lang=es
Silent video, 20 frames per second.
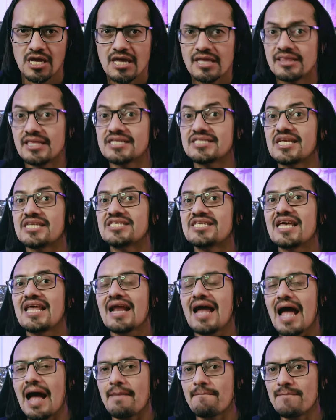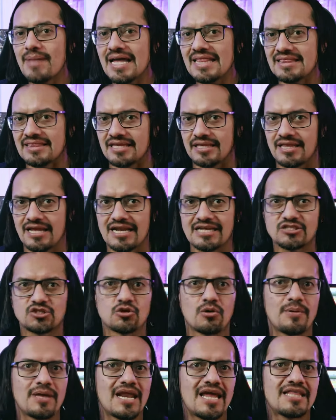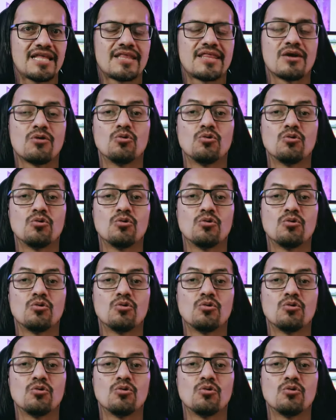desde ser amante de la soberana de